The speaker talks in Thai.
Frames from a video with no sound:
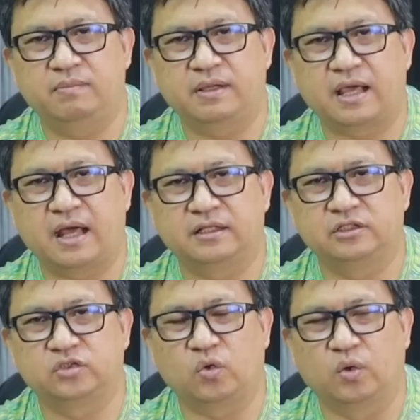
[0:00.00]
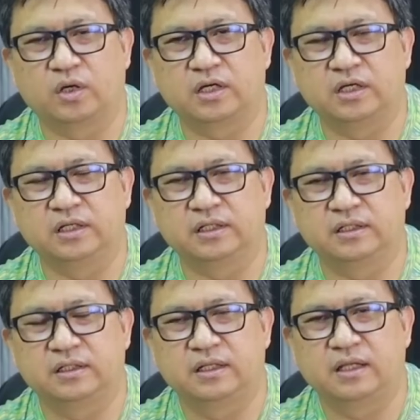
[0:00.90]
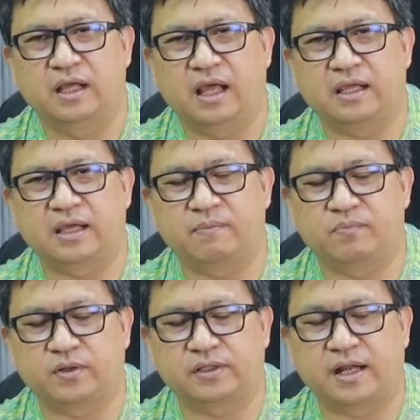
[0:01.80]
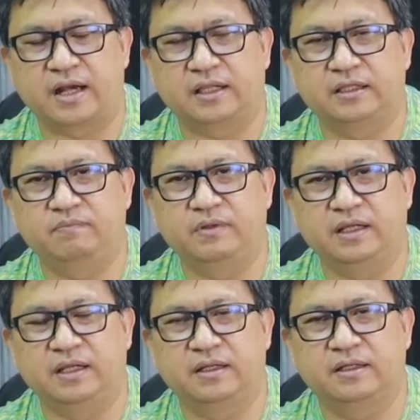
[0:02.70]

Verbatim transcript: ไม่มีการส่งคืนให้กับประธานาธิบดี